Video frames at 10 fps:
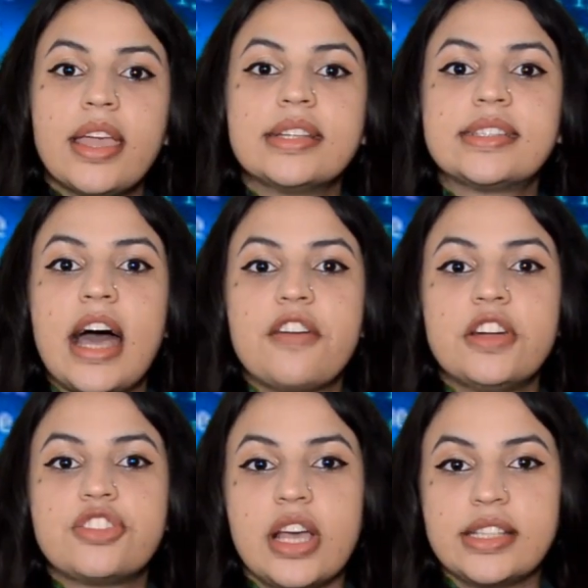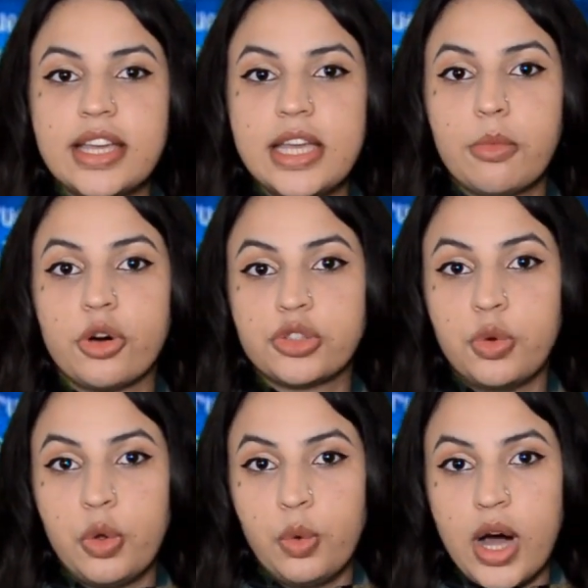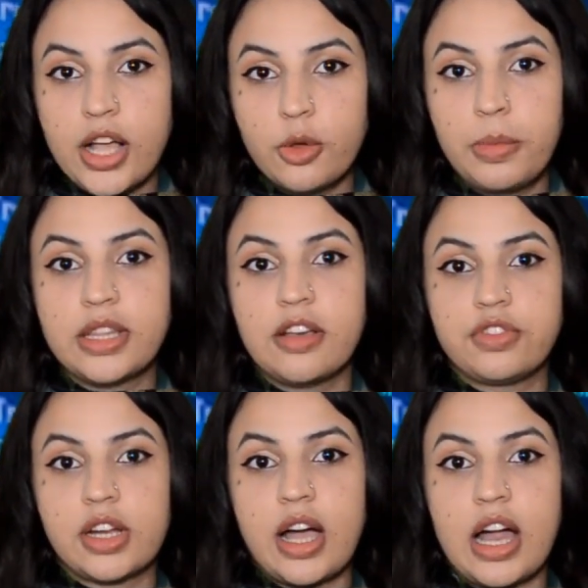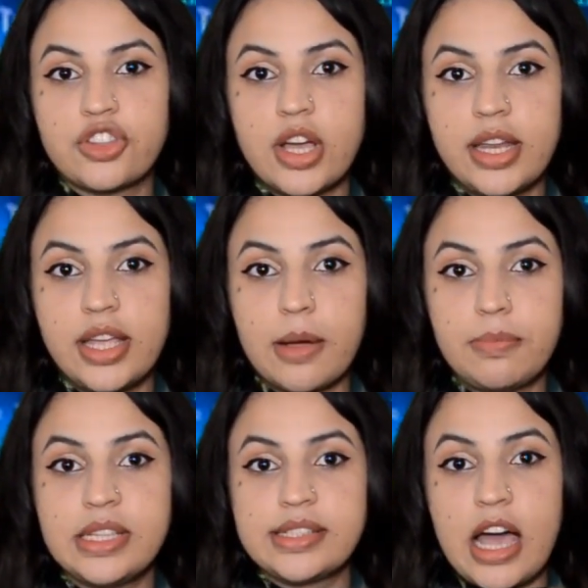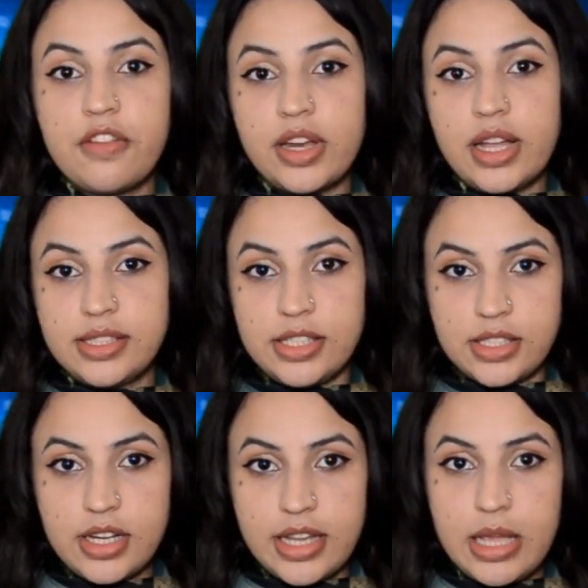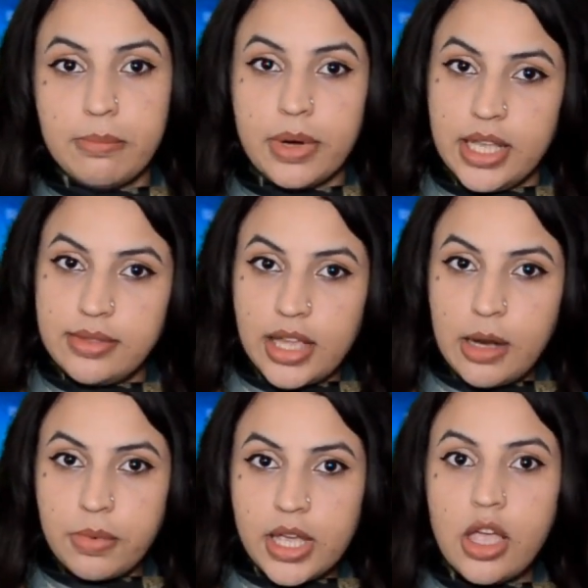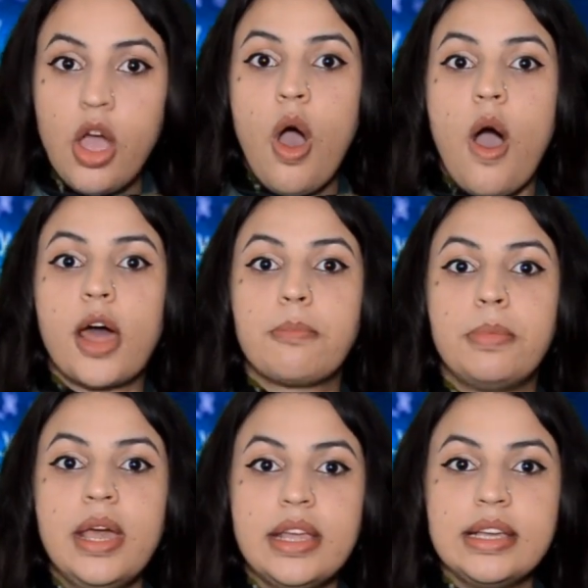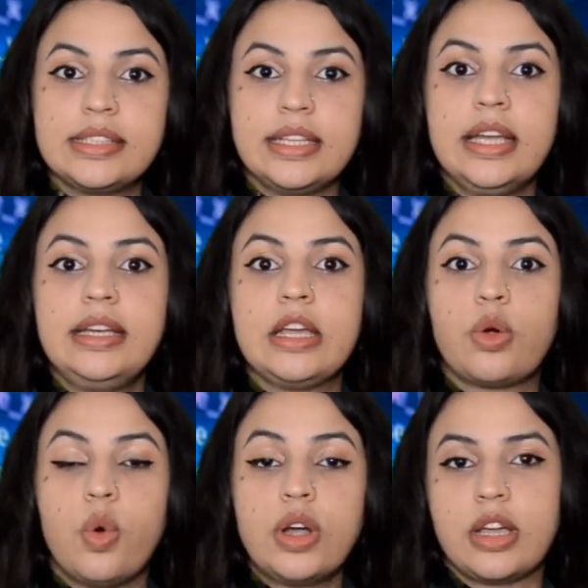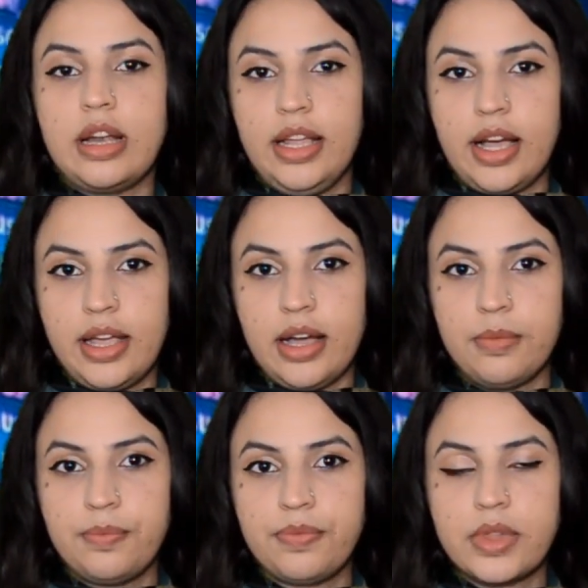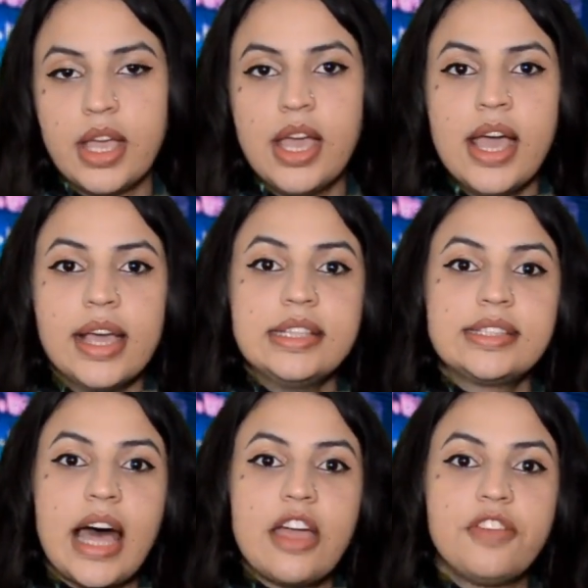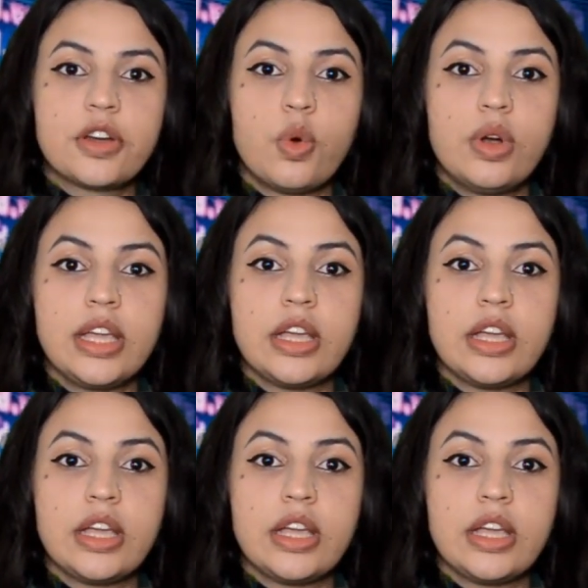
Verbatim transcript: ये साइफर जैसे ही मौसू हुआ तो फिर दफ्तर खारजा ने अपने साइफर असिस्टेंट की मदद तलब की और फिर इसे कोड कर लिया गया इस साइफर को